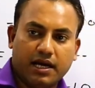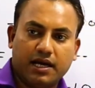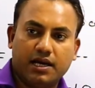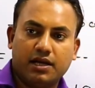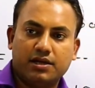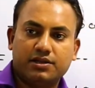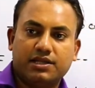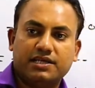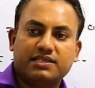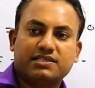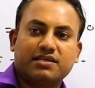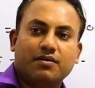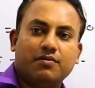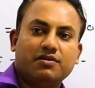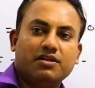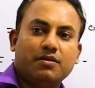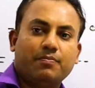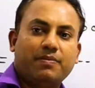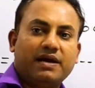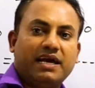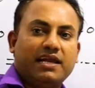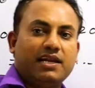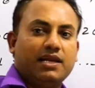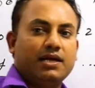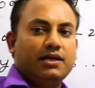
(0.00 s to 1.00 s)
है ना तो इसका मतलब
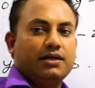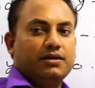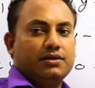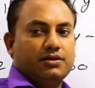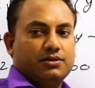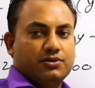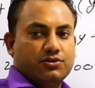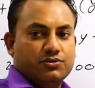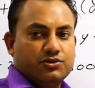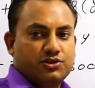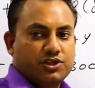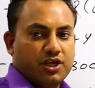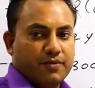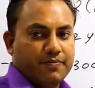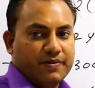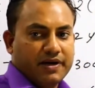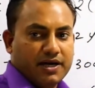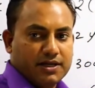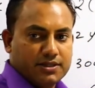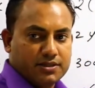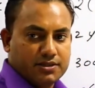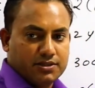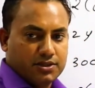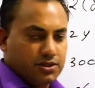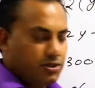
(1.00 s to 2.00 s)
पहले दोस्त के
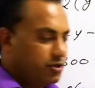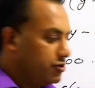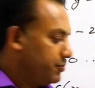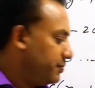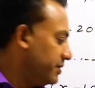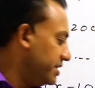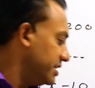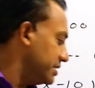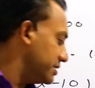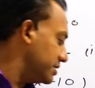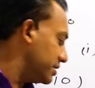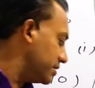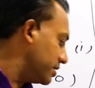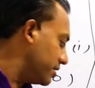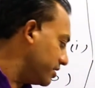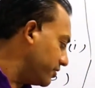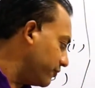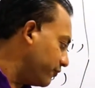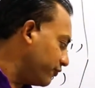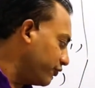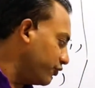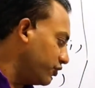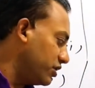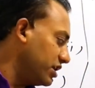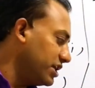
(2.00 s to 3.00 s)
पास रुपीज
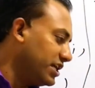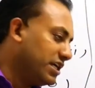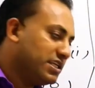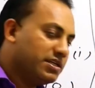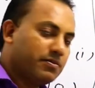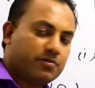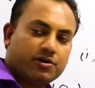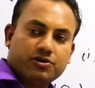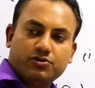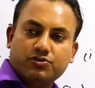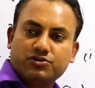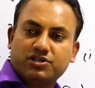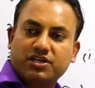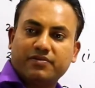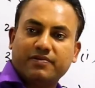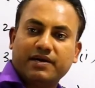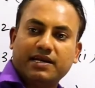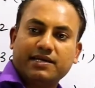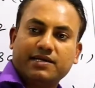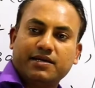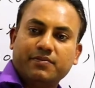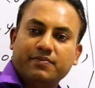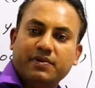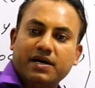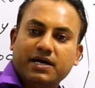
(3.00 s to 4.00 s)
फोर्टी है जबकि दूसरे वाले
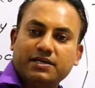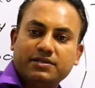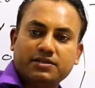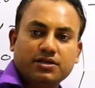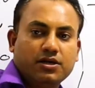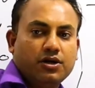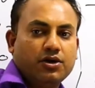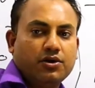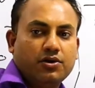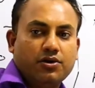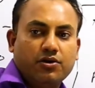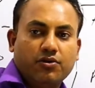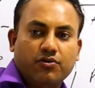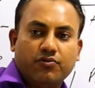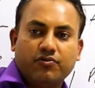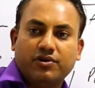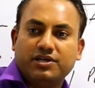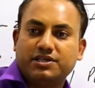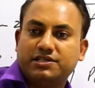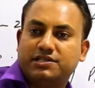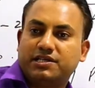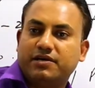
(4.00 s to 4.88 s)
के पास वन